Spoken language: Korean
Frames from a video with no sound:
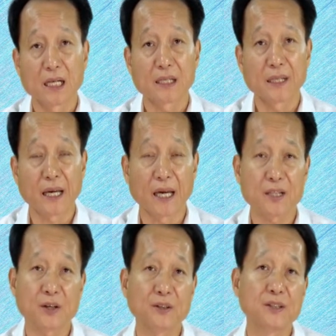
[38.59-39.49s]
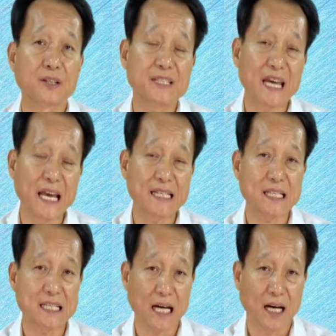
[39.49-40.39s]
근데 청년
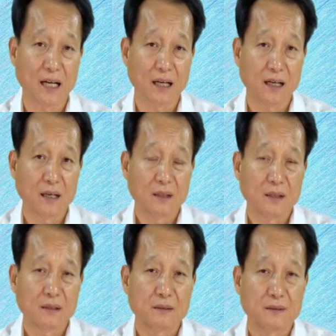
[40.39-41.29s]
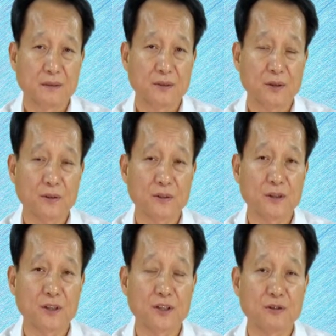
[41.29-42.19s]
재직자 어,
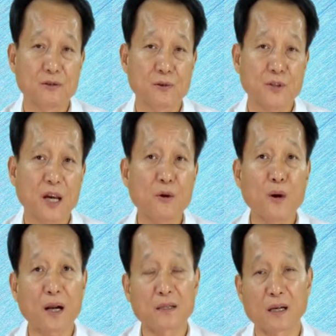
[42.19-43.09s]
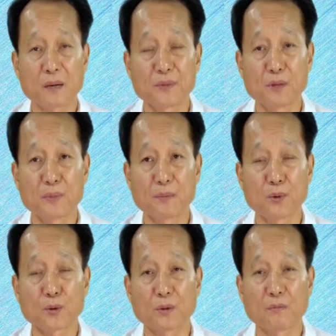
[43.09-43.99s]
청년을 신규로 채용하는 사람들만
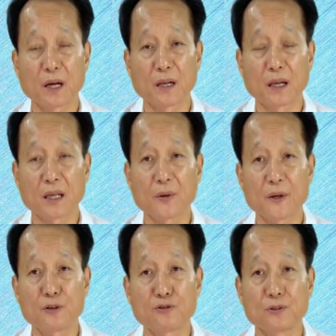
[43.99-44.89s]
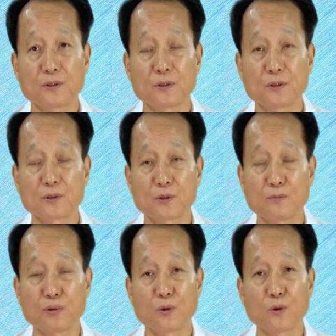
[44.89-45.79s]
목돈 마련의 기회를 주는 것은
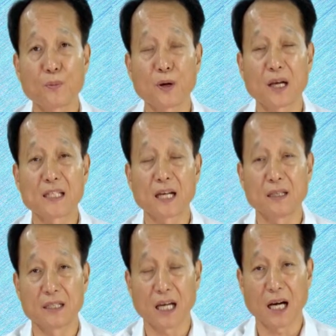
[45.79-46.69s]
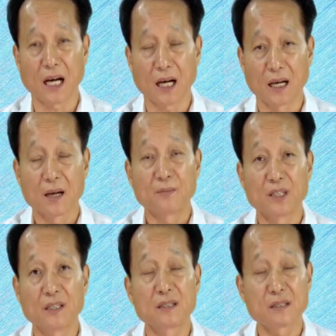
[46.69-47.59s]
좀 불공평하지 않느냐 뭐
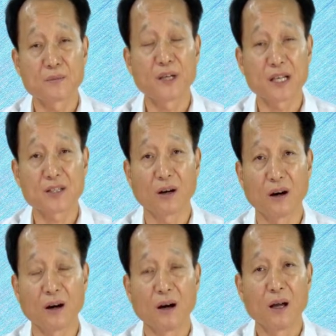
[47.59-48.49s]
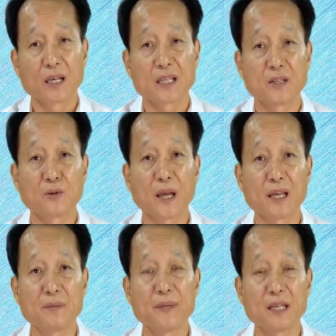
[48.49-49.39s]
이런 측면에서 기존에
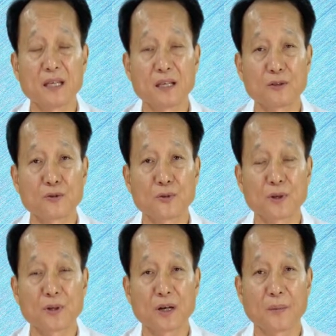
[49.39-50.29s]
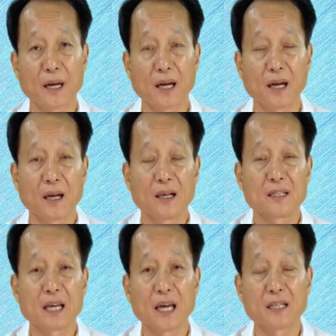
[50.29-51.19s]
이미 중소기업의
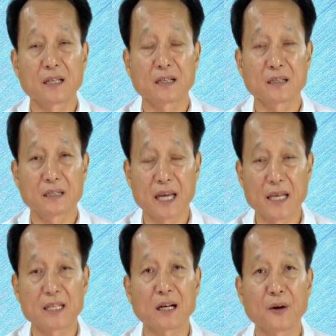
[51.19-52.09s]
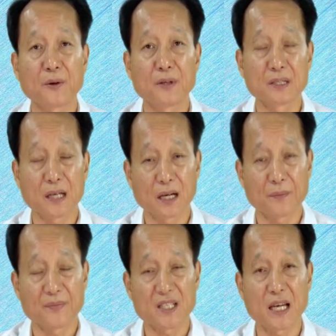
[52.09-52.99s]
재직 재직하고 있는
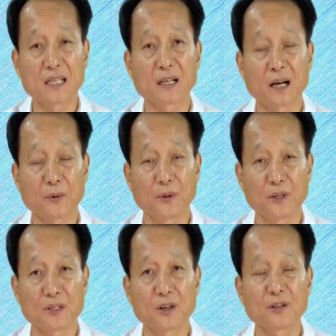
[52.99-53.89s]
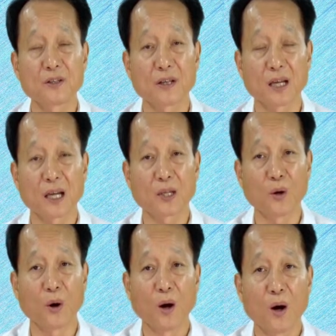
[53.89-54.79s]
사람, 재직하고 있는
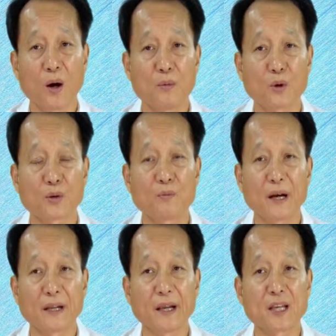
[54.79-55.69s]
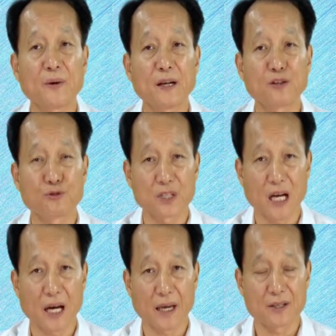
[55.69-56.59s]
청년들에게도 목돈 마련의 기회를
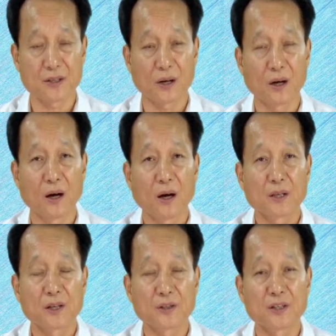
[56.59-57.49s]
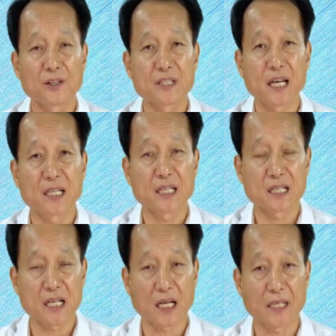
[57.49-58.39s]
주자 해서 청년
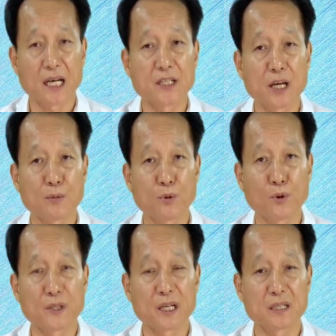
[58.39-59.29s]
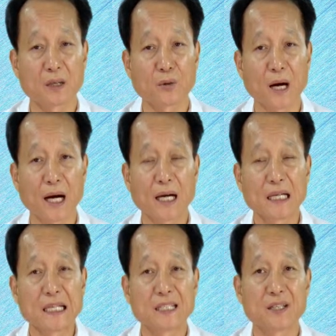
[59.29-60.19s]
재직자 내일 채움 공제 제도가
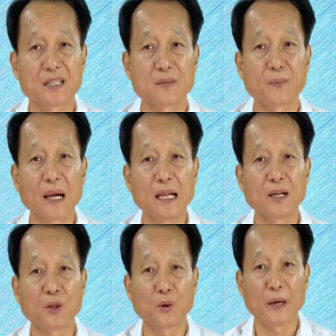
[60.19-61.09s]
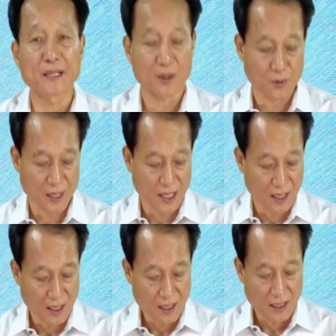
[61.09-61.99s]
2018년도에
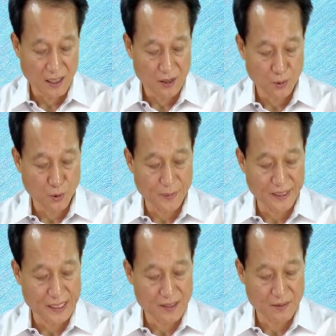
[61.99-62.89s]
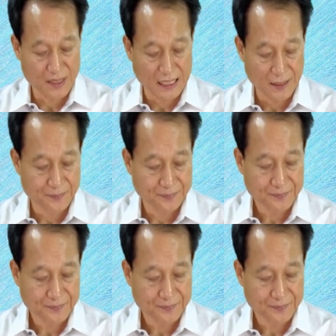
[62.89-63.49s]
새롭게 예, 도입이 됐습니다.